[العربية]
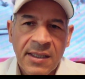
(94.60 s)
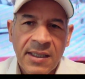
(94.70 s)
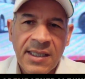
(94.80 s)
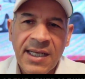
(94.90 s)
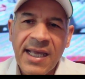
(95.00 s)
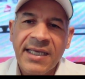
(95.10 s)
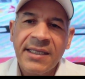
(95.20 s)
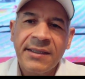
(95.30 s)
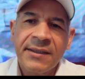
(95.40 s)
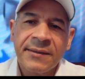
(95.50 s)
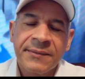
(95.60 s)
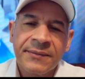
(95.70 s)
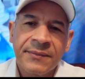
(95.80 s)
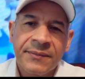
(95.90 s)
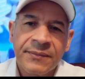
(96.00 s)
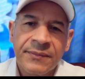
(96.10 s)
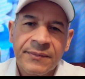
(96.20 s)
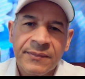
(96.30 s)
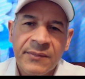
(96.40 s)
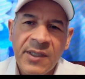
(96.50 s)
هي لكن
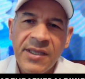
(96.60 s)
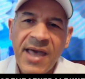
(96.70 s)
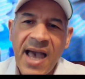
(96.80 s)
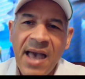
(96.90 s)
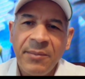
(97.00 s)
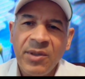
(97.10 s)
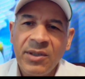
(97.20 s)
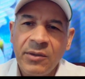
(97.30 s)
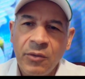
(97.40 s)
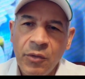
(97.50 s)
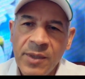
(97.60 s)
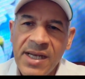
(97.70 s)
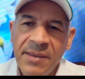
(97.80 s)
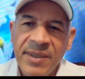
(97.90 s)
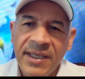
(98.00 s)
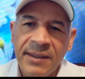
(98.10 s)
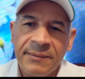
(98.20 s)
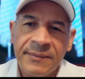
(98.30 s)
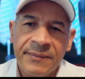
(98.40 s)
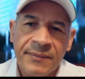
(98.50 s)
إذا عمل, عمل به
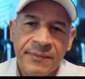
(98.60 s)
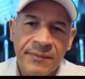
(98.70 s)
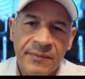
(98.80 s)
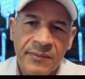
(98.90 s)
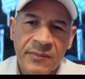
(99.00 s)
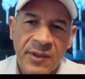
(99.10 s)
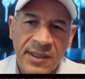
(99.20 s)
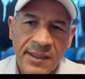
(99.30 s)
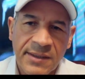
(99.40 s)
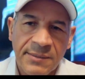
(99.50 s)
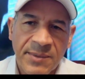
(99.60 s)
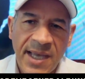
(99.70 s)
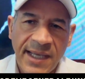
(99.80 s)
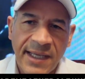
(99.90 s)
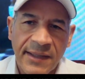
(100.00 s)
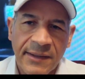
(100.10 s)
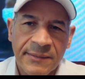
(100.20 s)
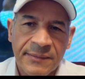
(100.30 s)
الرد بتاعي هذا